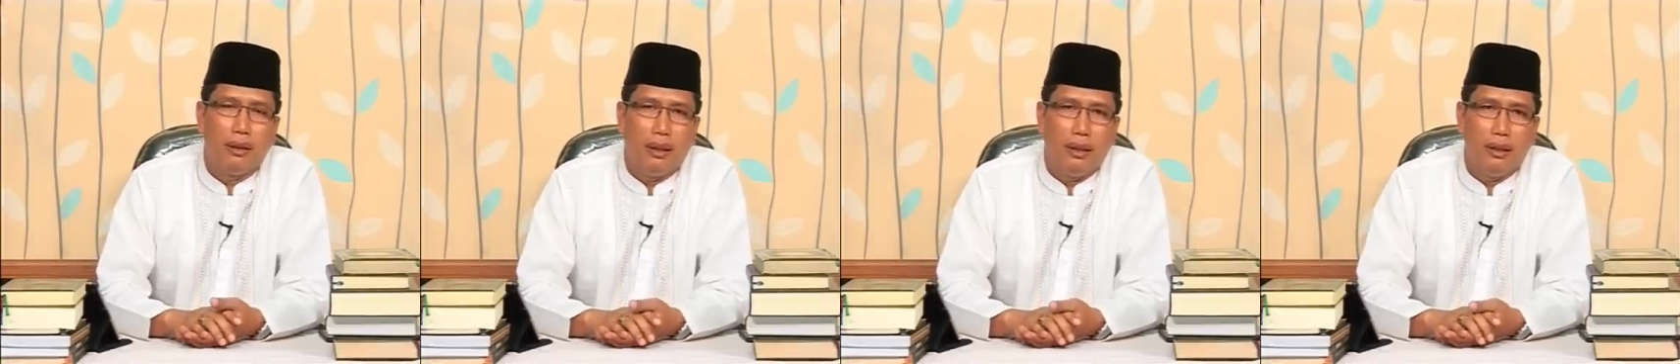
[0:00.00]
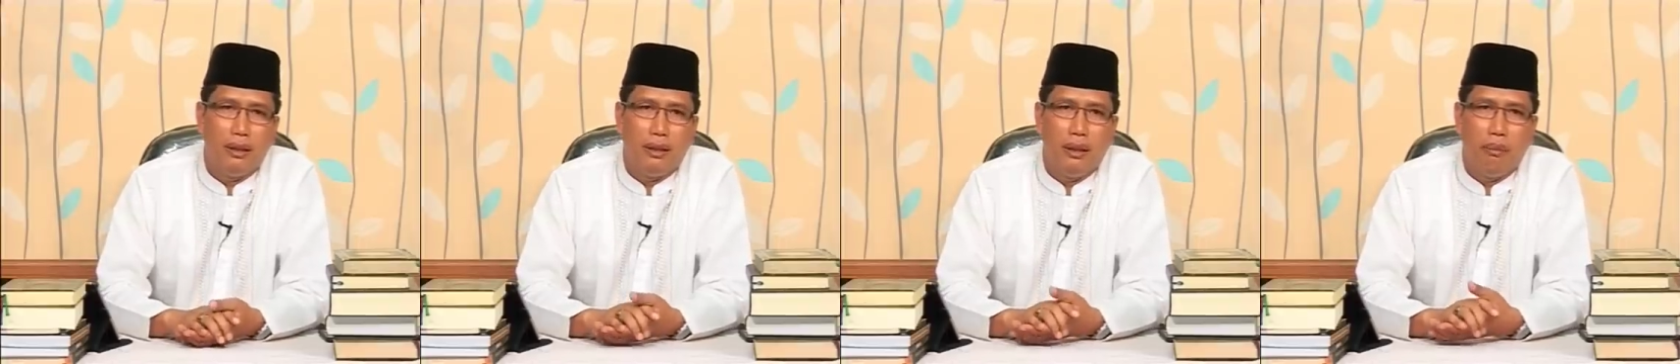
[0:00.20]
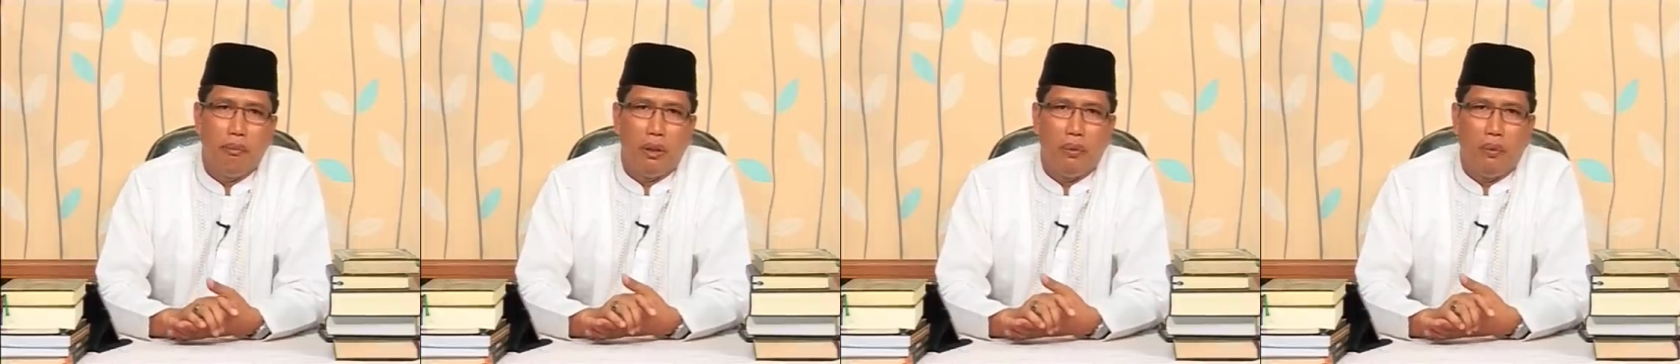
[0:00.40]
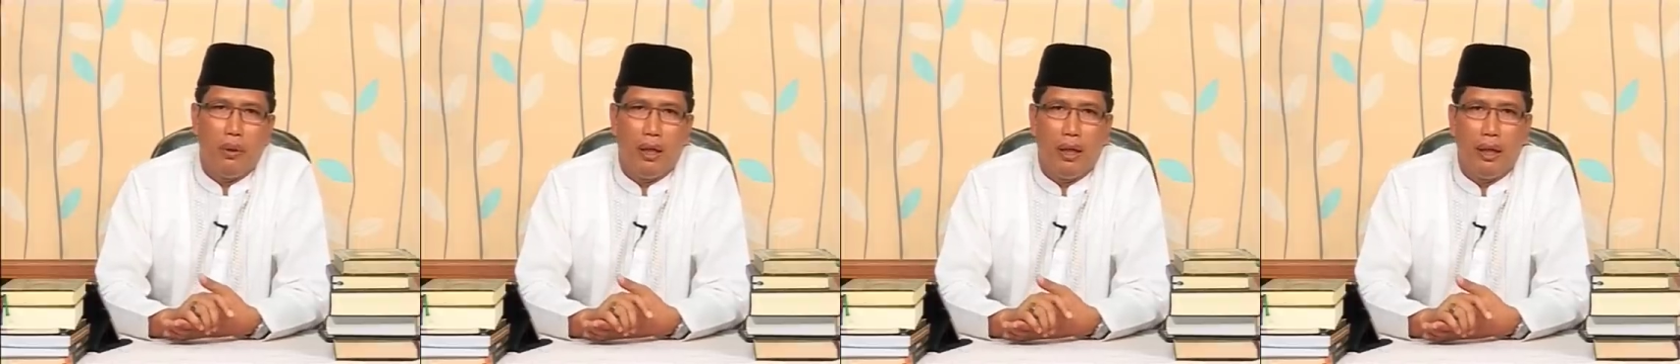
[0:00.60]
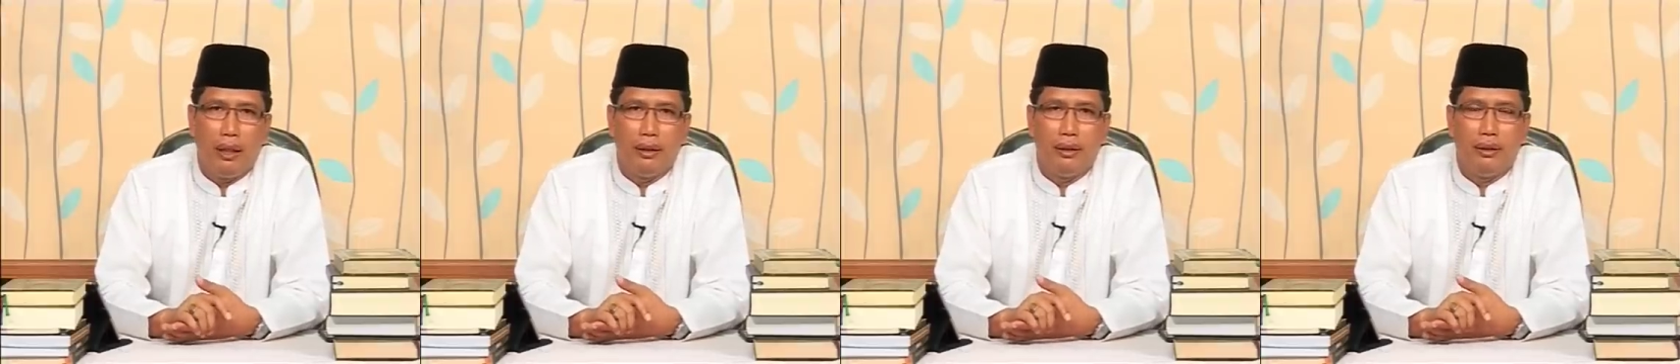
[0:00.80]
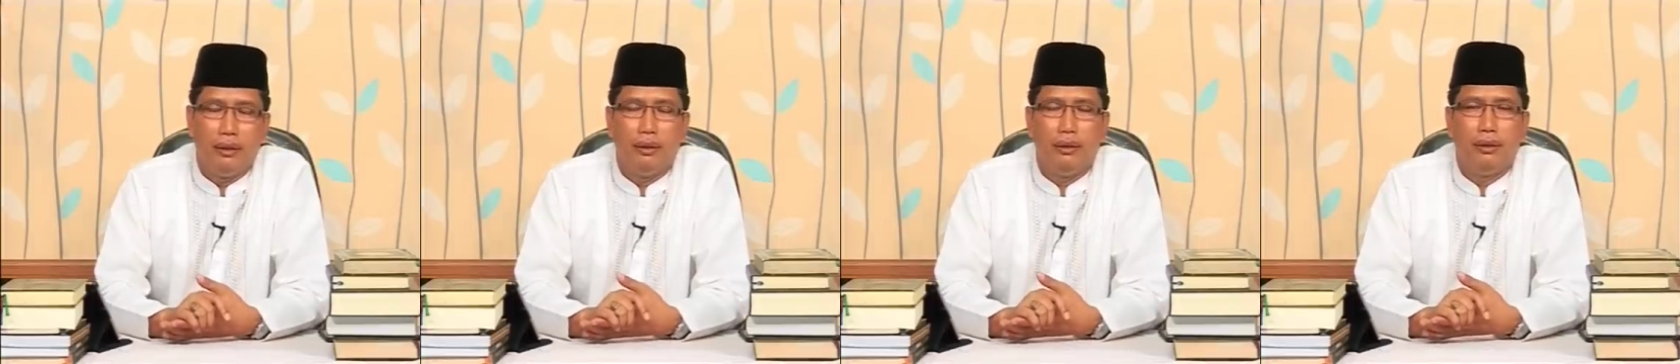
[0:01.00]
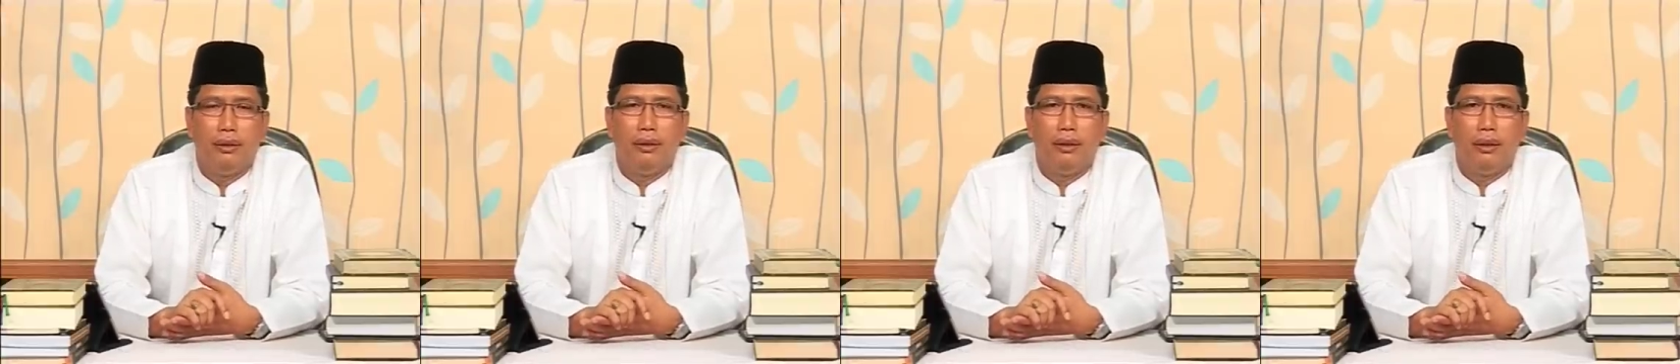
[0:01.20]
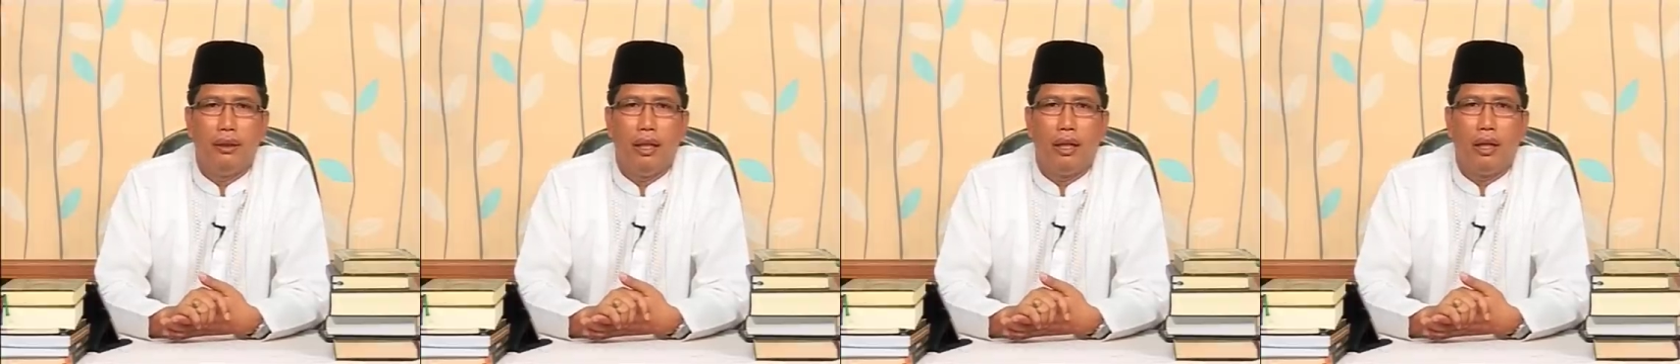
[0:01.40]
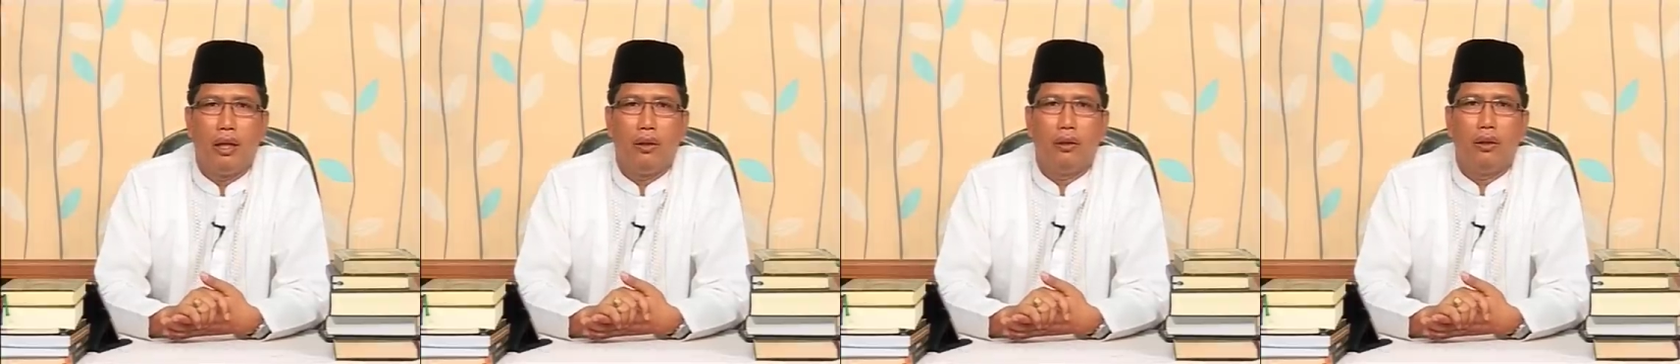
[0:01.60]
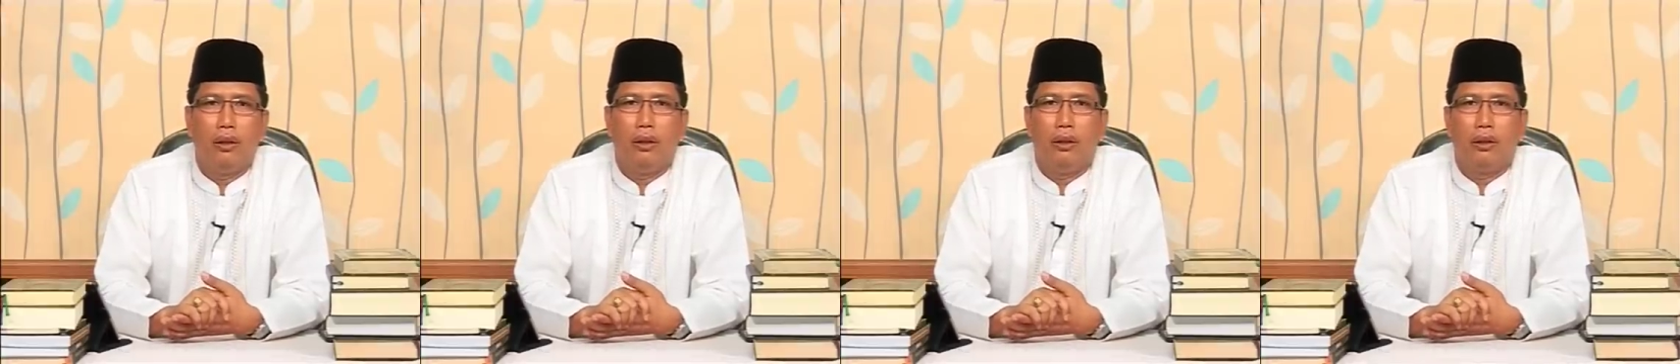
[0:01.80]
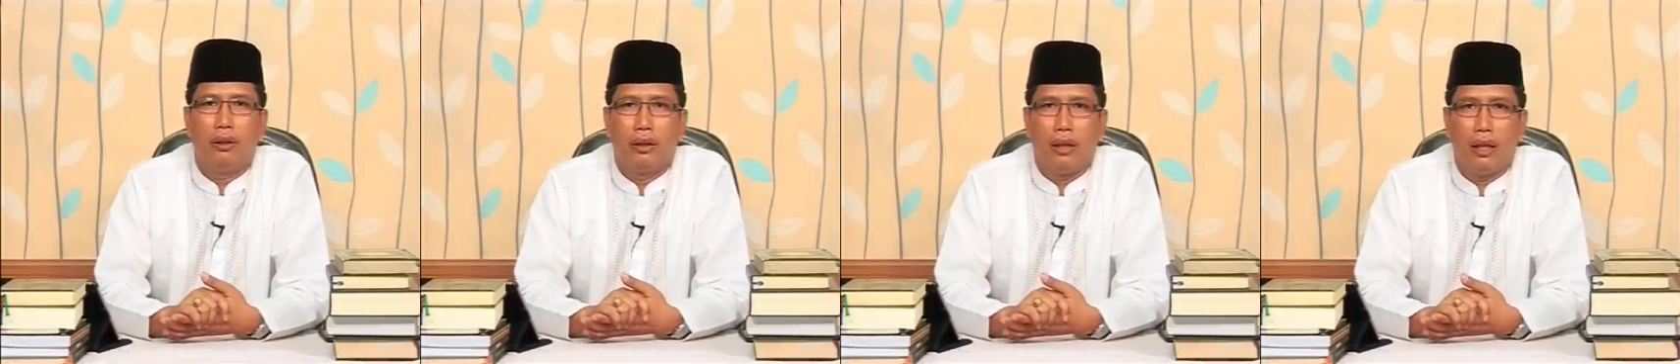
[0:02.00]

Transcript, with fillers: keistimewaan yang Allah